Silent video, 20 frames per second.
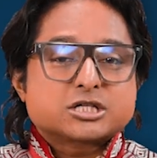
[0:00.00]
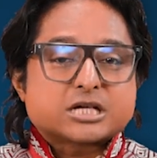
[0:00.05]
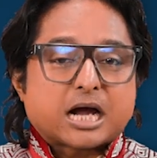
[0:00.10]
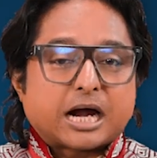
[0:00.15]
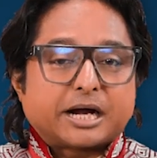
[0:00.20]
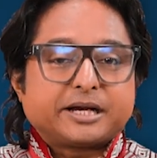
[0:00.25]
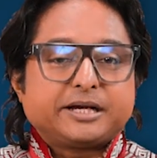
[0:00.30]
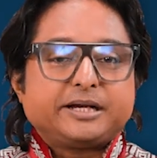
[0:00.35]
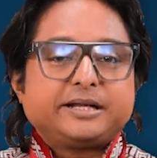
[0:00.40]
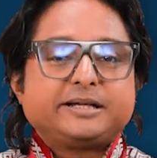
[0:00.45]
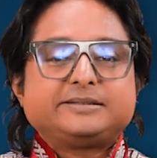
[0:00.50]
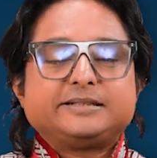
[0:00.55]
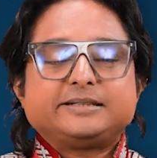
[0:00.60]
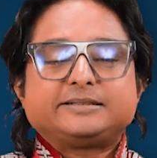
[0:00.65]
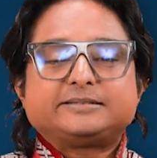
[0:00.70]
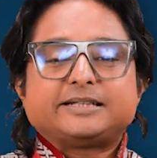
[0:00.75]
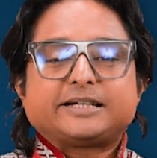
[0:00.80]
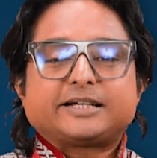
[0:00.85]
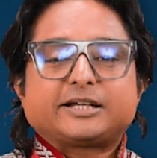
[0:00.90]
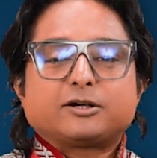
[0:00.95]
শারীরিক
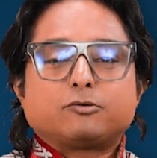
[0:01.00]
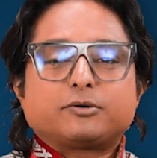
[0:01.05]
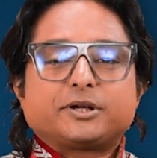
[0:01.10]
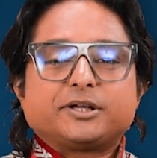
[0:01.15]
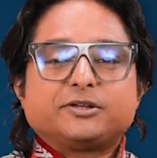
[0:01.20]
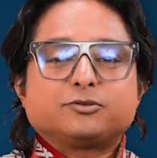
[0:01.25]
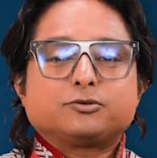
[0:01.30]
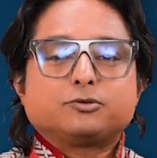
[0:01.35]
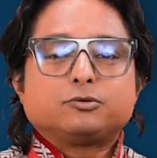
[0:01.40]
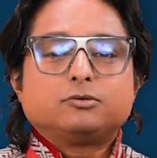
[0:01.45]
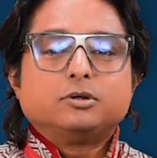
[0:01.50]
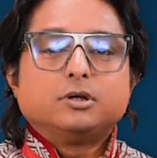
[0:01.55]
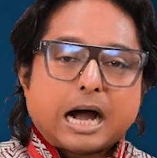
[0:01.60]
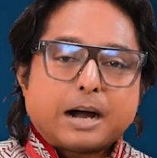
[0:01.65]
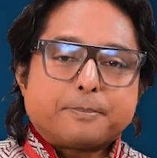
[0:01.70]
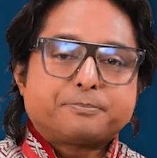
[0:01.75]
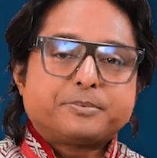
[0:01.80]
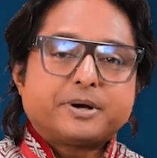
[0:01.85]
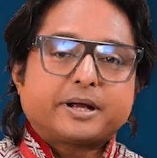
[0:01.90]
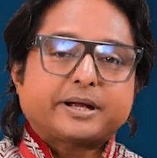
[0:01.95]
দিক থেকেও কিন্তু
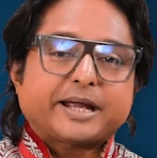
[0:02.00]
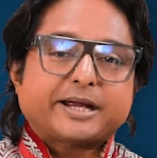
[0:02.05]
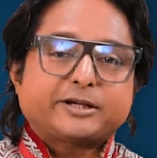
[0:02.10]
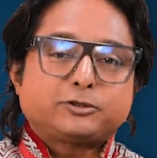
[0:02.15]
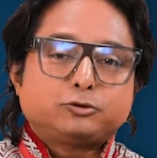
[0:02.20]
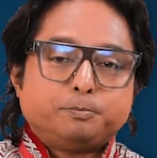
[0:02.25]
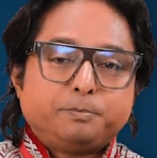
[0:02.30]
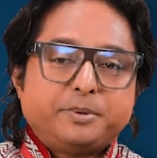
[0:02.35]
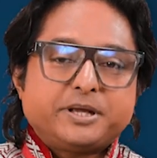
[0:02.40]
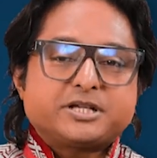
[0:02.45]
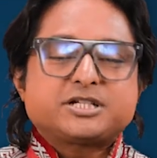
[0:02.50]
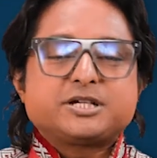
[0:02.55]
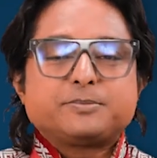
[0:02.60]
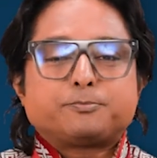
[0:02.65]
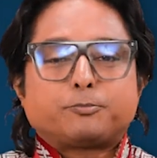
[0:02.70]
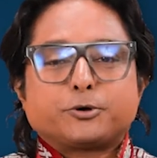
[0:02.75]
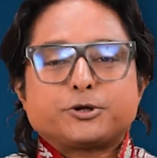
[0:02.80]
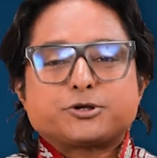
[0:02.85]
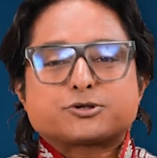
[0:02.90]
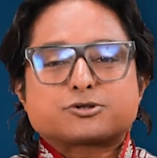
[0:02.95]
আপনাকে একটু বেশি
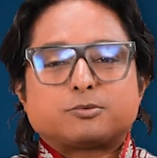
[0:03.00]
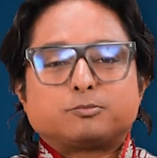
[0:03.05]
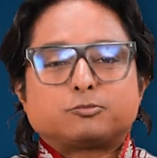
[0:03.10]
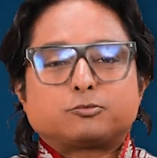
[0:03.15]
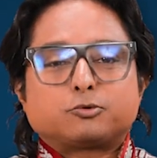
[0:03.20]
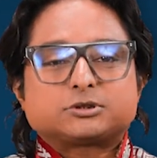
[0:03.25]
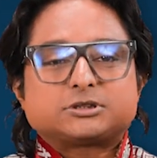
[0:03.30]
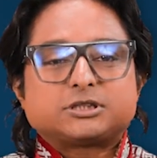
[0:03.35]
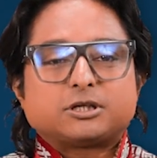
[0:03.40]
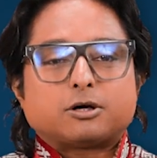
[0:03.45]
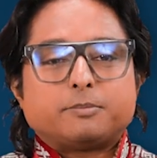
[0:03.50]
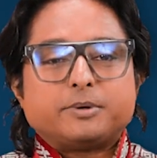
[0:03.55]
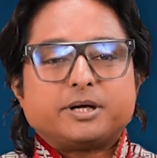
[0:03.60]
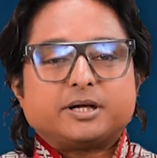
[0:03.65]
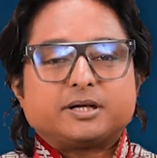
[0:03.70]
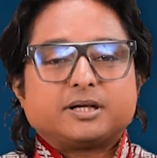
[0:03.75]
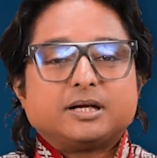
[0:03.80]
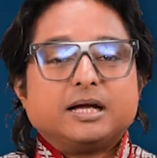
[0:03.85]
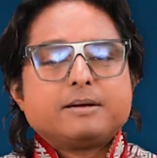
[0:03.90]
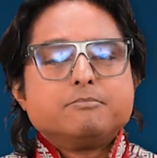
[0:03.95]
পরিশ্রম করতে হবে
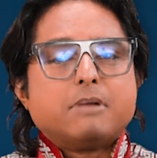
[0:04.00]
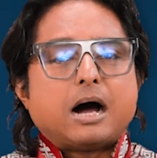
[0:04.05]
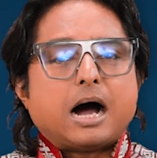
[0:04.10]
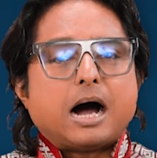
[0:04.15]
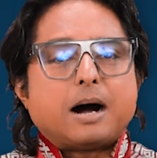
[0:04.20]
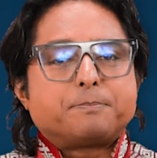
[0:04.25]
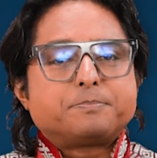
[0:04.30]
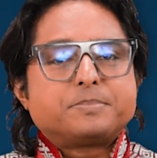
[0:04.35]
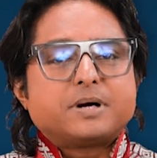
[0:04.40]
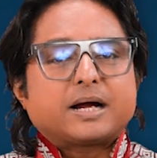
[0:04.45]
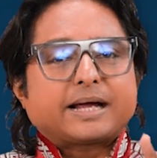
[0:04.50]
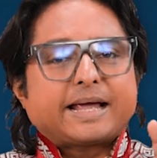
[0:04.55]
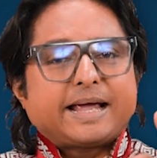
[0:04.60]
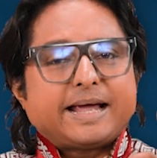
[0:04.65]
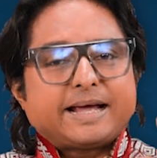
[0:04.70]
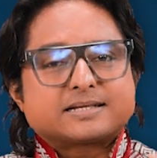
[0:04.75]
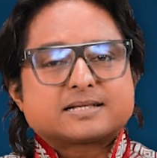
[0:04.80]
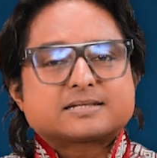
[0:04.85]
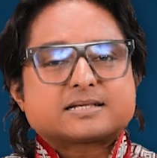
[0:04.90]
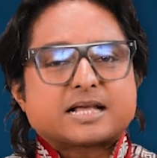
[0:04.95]
কিংবা আপনাকে
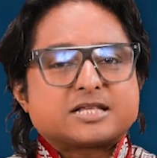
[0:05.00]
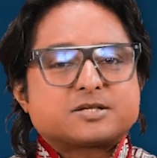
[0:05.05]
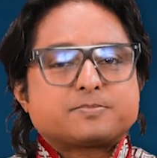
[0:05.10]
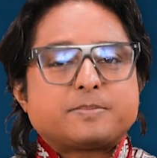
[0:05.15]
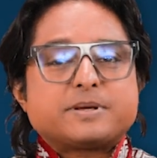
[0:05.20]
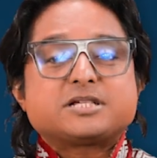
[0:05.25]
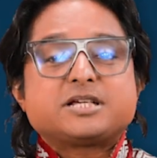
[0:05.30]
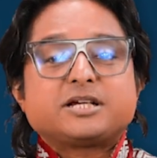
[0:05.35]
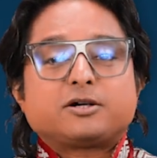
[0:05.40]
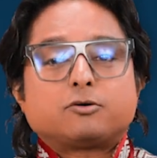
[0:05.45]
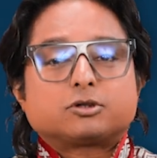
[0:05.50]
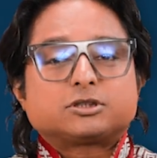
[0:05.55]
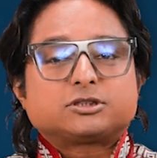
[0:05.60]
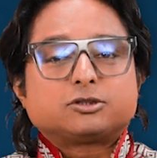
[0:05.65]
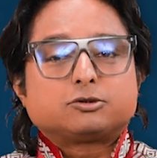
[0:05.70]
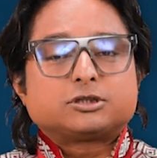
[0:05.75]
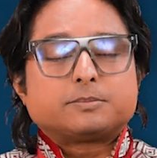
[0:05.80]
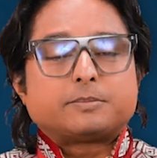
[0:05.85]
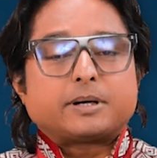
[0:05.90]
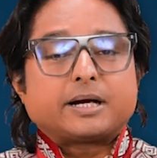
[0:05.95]
এক্সারসাইজ বেশি করতে
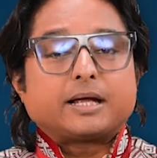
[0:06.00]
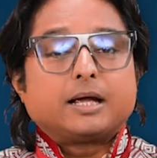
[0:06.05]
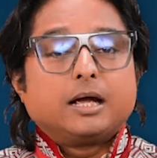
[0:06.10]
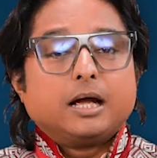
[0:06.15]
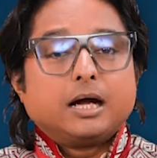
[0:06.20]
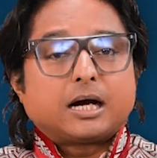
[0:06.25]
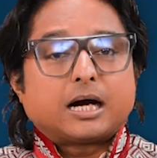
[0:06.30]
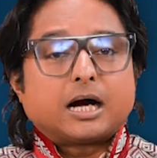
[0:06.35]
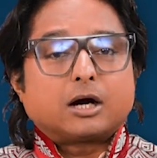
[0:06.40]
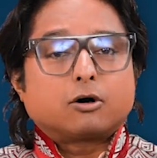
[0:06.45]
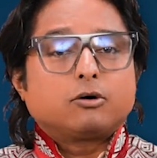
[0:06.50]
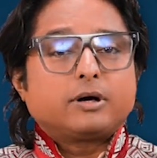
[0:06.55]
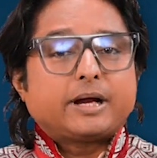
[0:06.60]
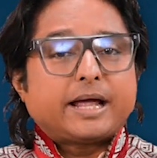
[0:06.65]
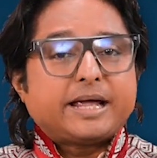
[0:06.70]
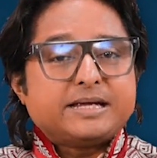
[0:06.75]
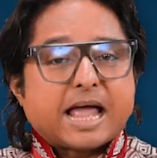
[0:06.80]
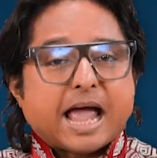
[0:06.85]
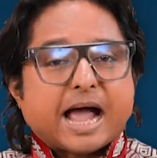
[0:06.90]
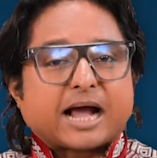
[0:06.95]
হতে পারে কারণ
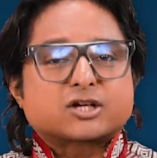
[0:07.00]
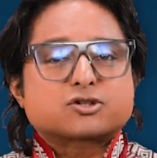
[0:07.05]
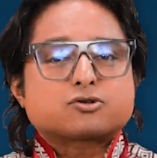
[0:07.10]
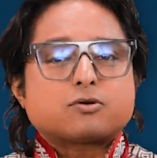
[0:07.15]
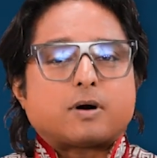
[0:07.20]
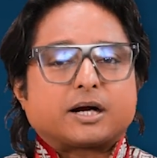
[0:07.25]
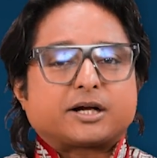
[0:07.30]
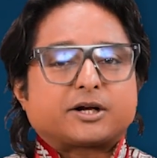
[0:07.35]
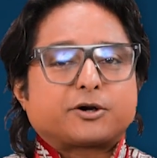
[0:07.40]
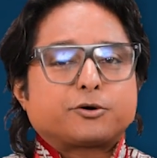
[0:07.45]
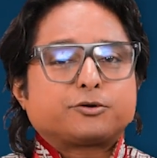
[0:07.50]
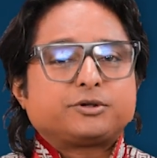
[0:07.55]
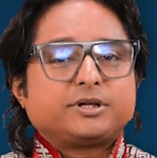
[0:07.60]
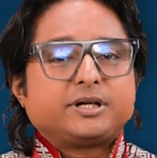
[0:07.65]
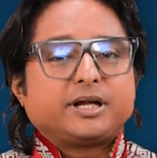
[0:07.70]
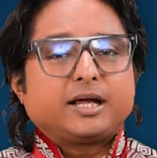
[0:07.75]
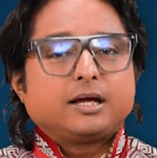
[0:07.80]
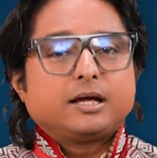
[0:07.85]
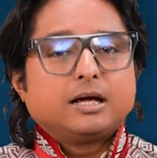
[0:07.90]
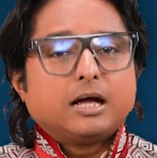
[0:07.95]
এই একশো আঠেরো
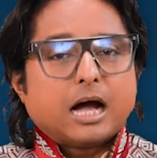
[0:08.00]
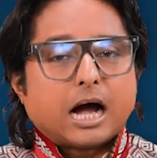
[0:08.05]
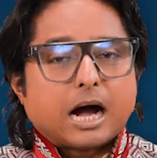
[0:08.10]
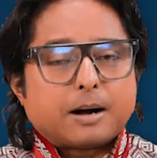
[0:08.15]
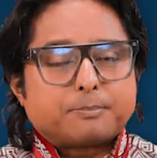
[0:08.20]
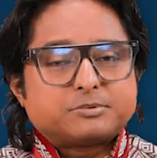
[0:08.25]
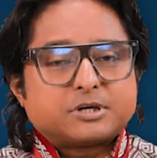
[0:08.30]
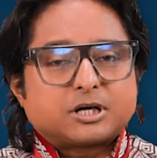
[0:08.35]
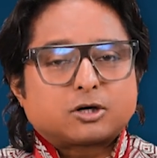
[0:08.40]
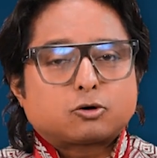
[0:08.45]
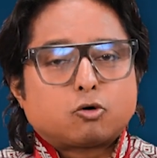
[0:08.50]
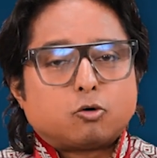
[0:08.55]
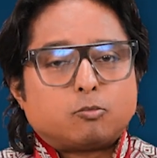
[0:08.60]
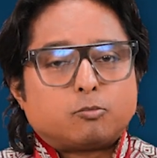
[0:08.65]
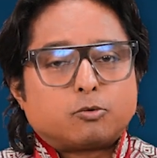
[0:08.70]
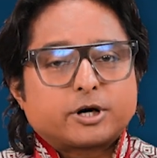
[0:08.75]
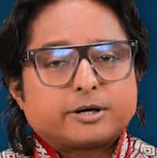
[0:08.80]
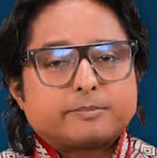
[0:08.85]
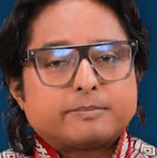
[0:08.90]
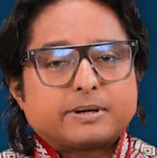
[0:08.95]
দিনে আপনার
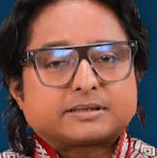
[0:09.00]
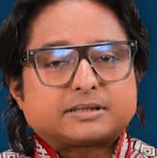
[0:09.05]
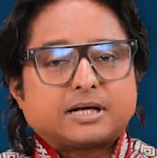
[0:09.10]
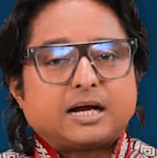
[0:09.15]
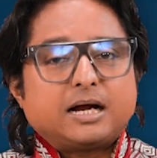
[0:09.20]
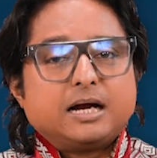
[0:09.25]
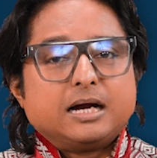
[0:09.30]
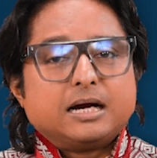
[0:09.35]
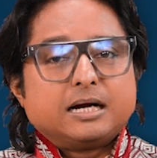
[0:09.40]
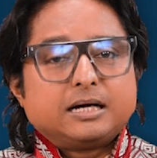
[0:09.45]
কোমরের ব্যথা